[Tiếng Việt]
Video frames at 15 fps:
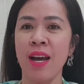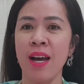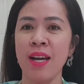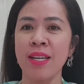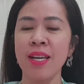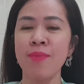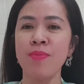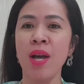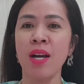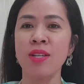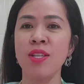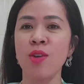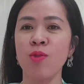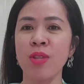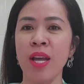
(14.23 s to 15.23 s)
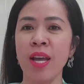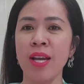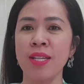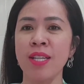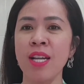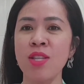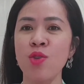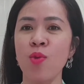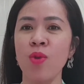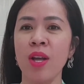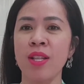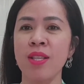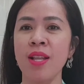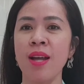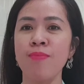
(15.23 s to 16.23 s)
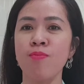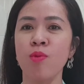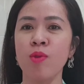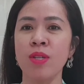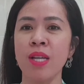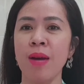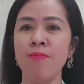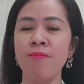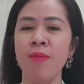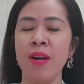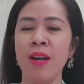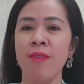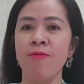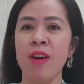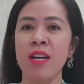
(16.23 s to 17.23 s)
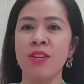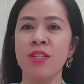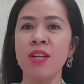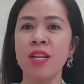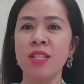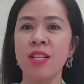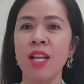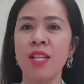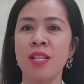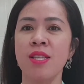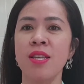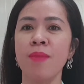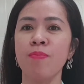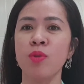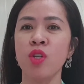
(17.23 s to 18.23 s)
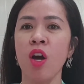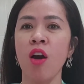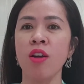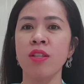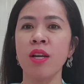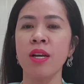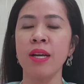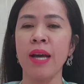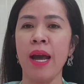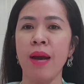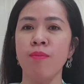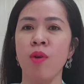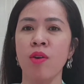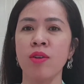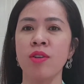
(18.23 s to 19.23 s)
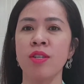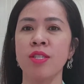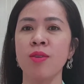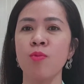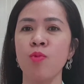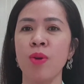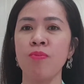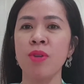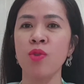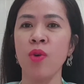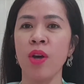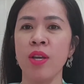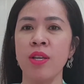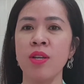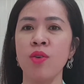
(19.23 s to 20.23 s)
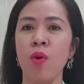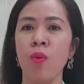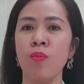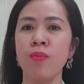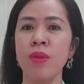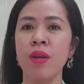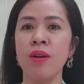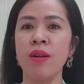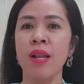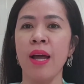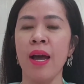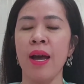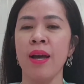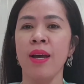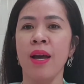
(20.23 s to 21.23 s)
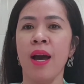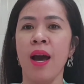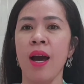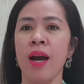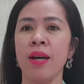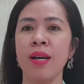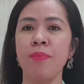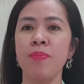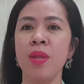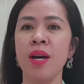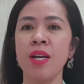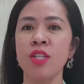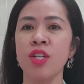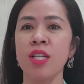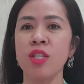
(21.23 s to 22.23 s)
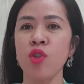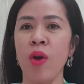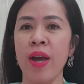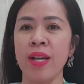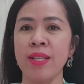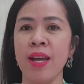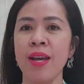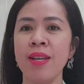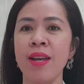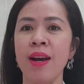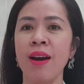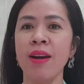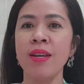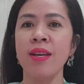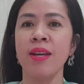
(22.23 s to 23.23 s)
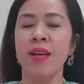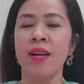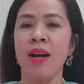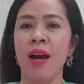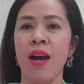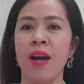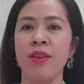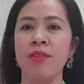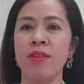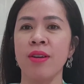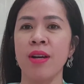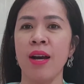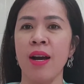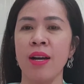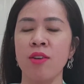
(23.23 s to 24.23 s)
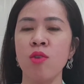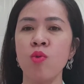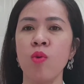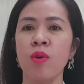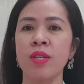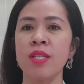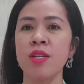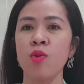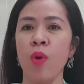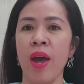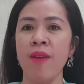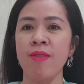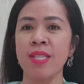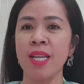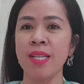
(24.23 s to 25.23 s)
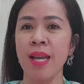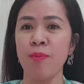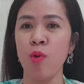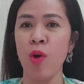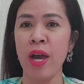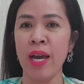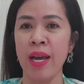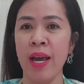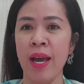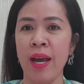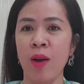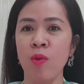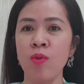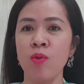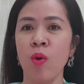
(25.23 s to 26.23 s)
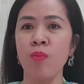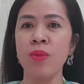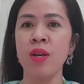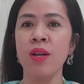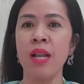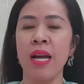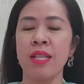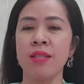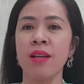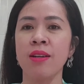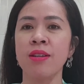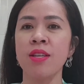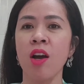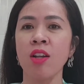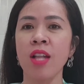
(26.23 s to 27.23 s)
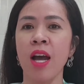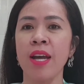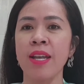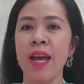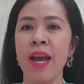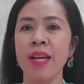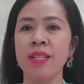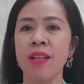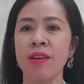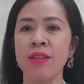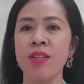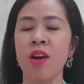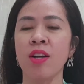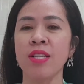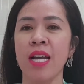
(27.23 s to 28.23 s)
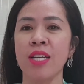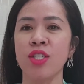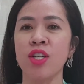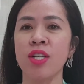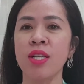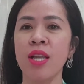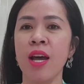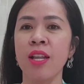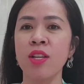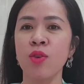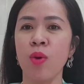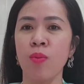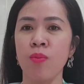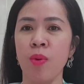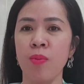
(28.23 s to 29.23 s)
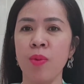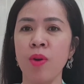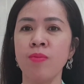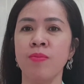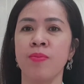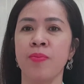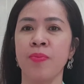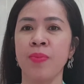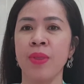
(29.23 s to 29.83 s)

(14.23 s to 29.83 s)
à, kiếm thật nhiều tiền, thích du lịch, thích mua sắm và rất thích giúp cho tất cả mọi người xung quanh Bích Thủy cũng như là à, khắp nơi trên toàn thế giới à, được à, có nguồn sức khỏe và sắc đẹp hoàn hảo cũng như là tự do thời gian, tự do tài chính đến cùng một lúc